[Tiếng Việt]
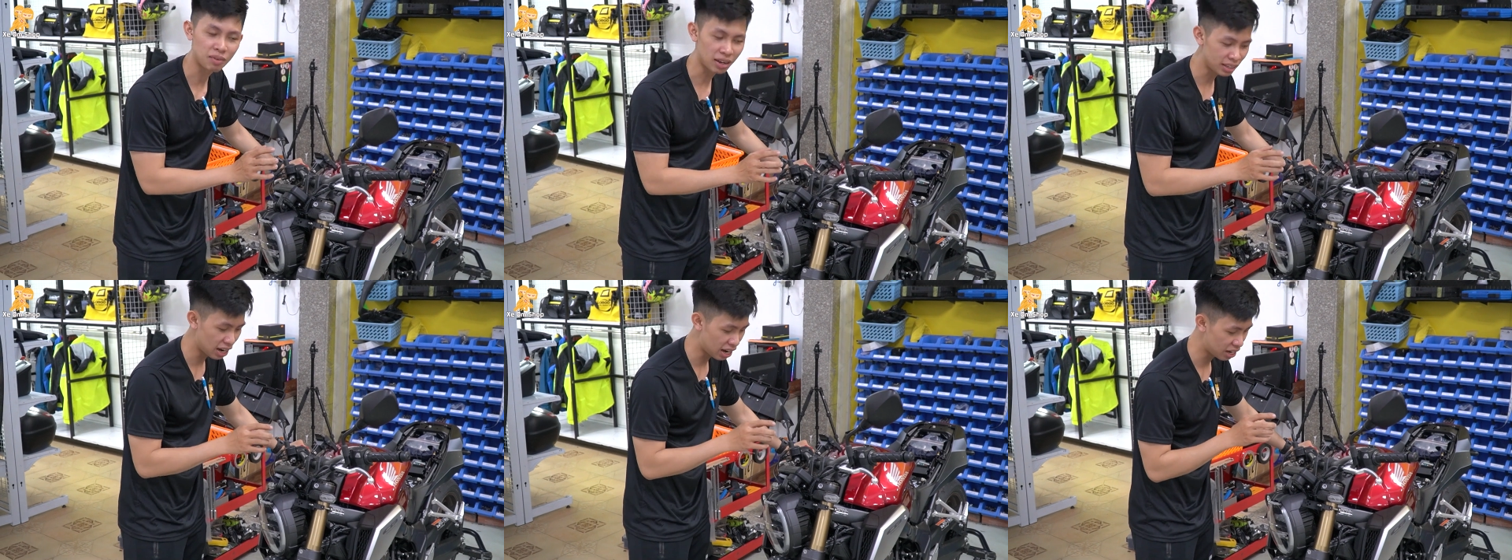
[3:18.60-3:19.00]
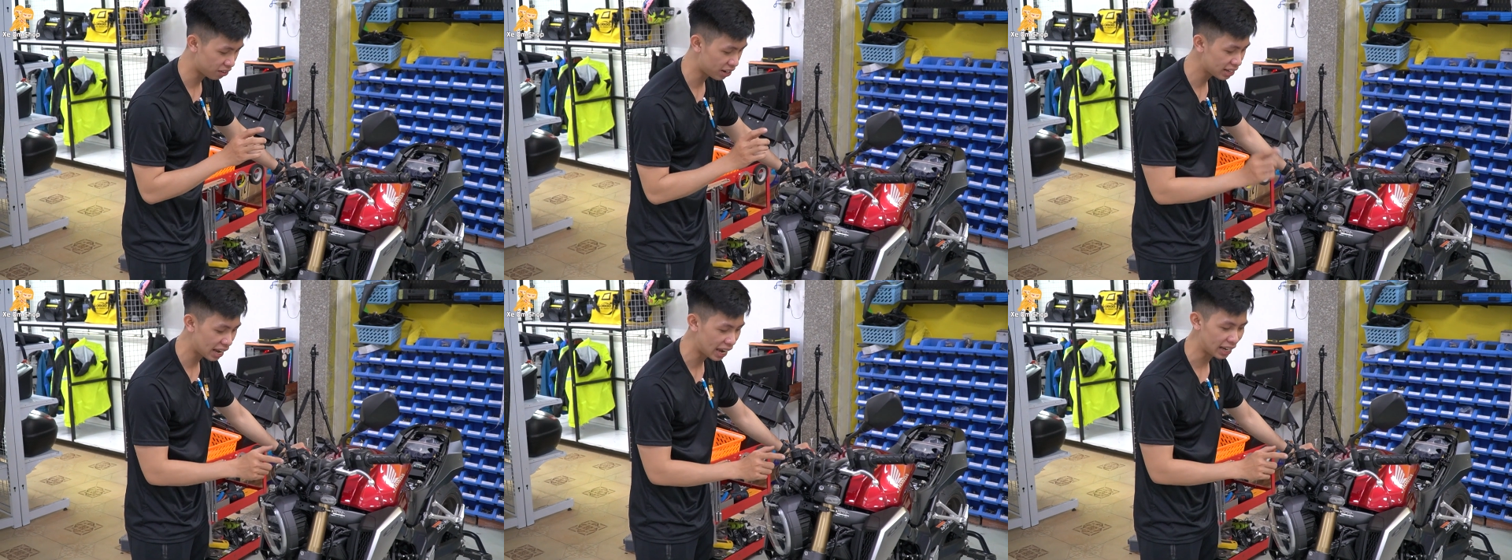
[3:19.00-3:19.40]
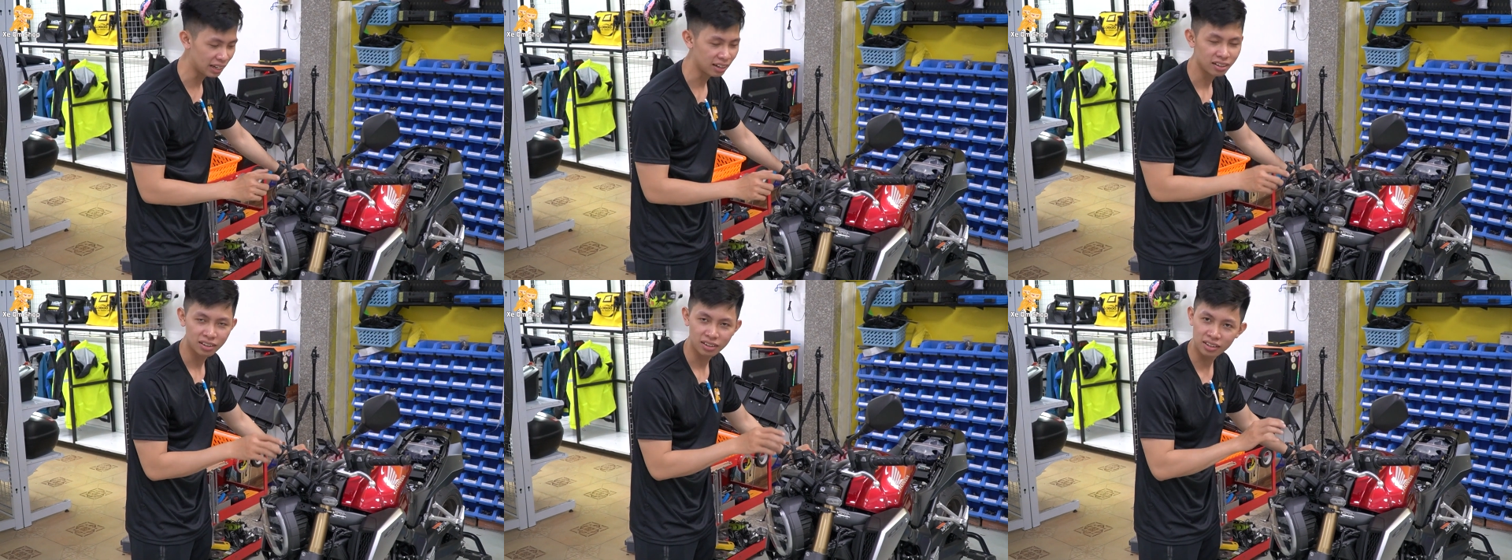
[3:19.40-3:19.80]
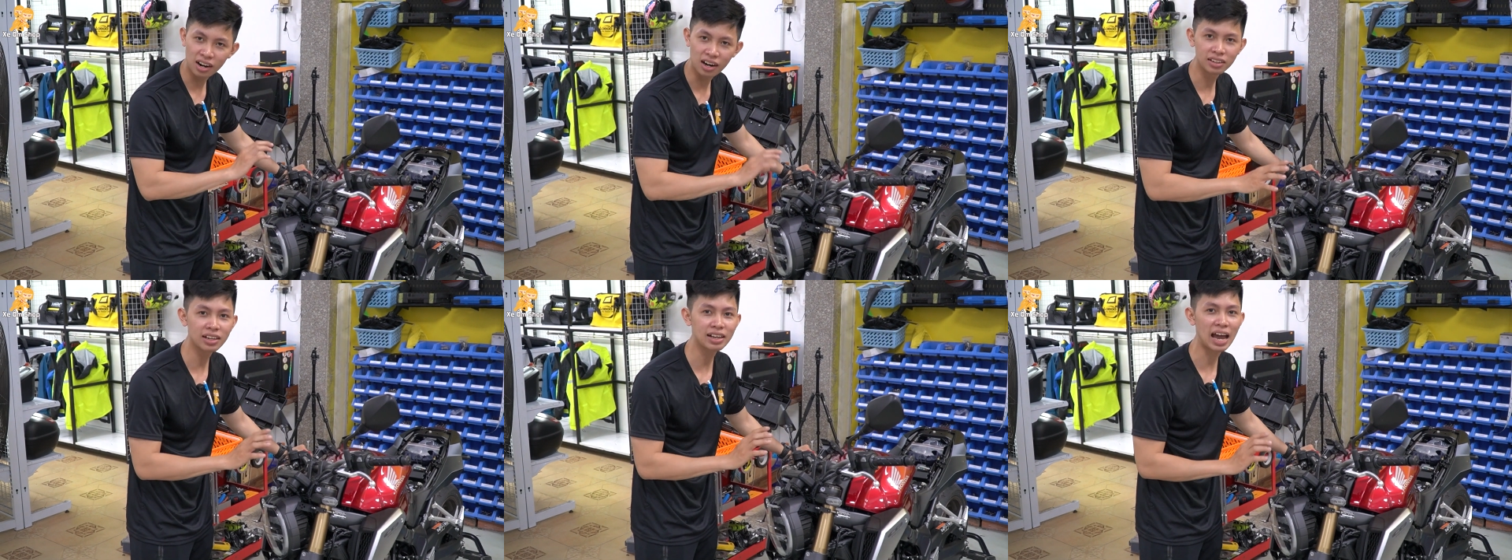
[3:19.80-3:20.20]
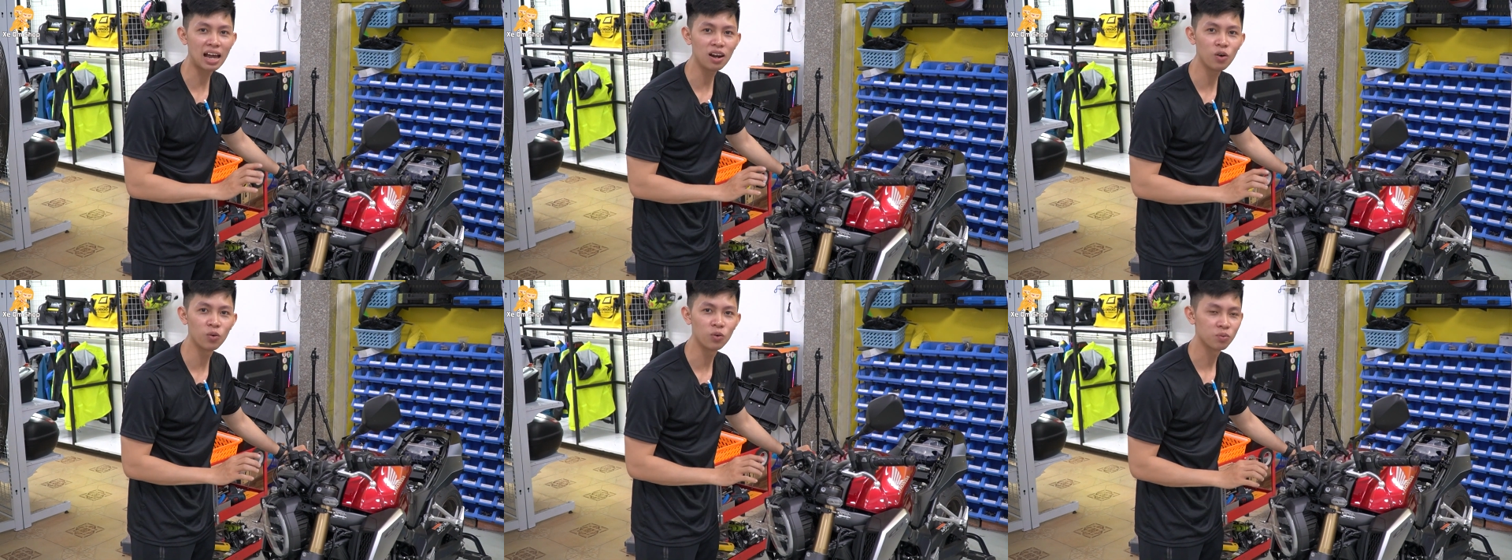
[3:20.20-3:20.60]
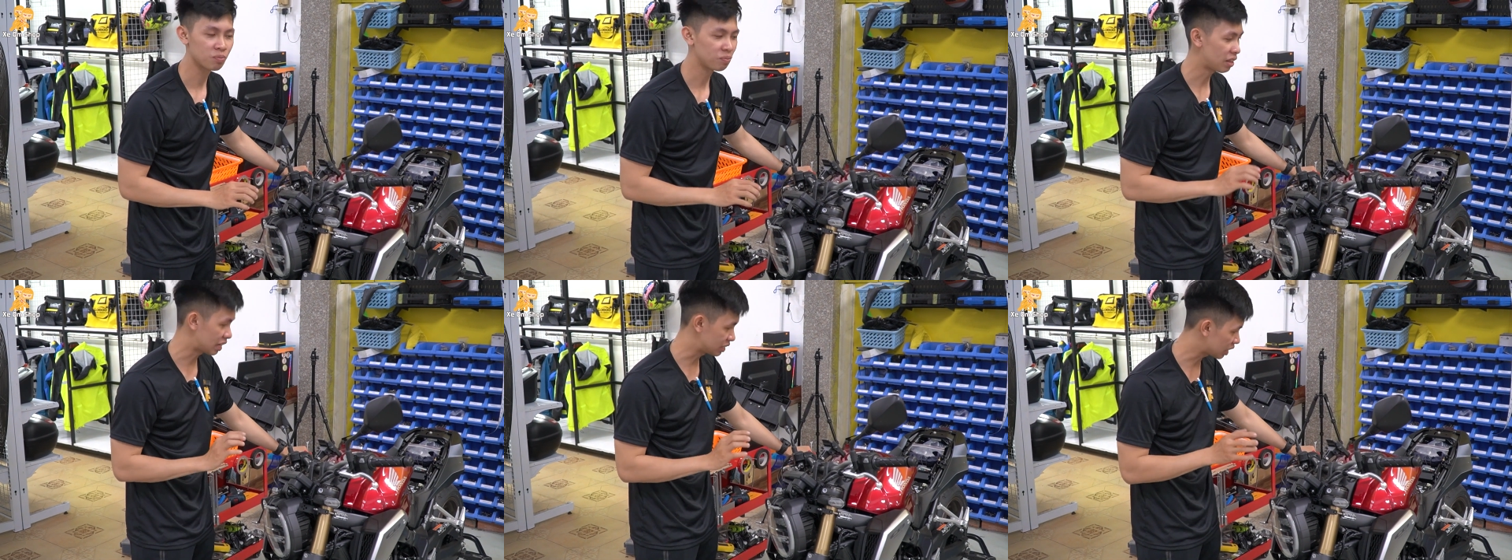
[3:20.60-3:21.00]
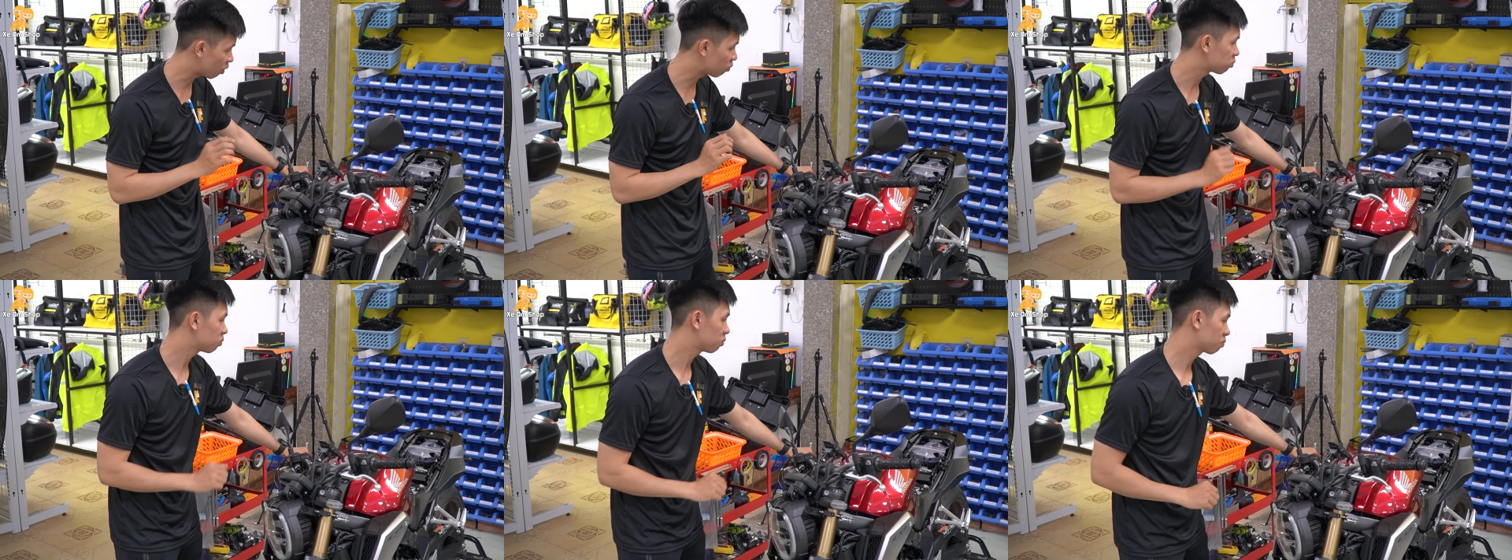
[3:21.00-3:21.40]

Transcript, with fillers: bạn chơi theo cách này rồi tất cả luôn đã xong.